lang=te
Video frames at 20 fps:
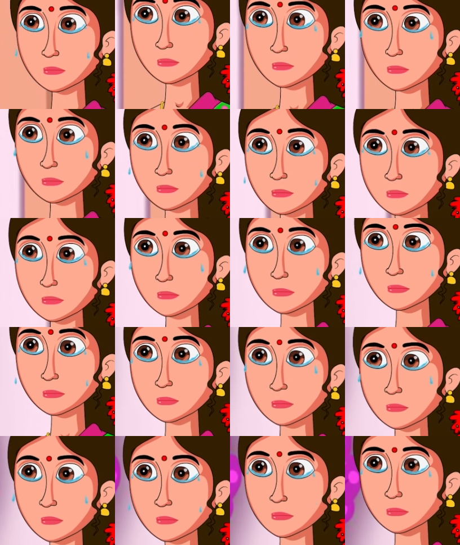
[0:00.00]
కావ్య
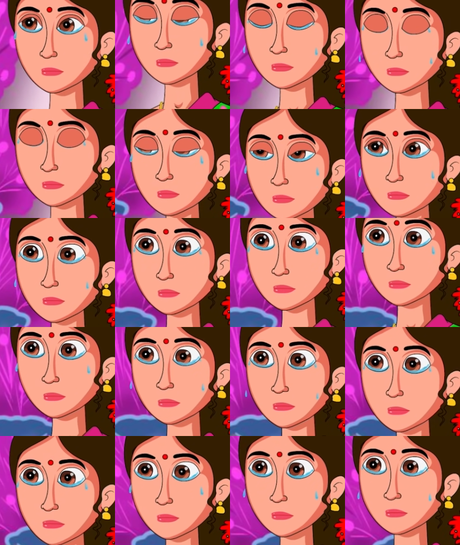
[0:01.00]
ఏడుస్తూ బాత్రూంలోకి
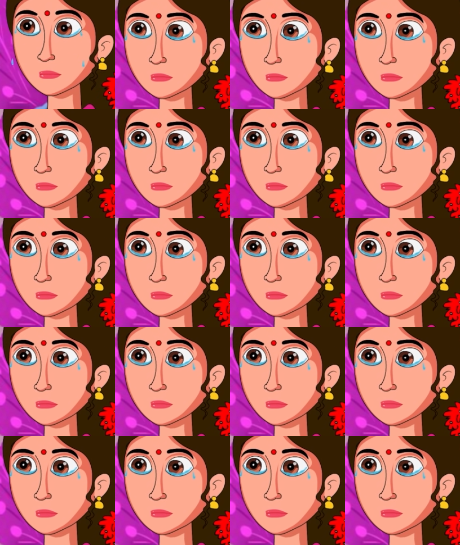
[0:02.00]
వెళ్ళి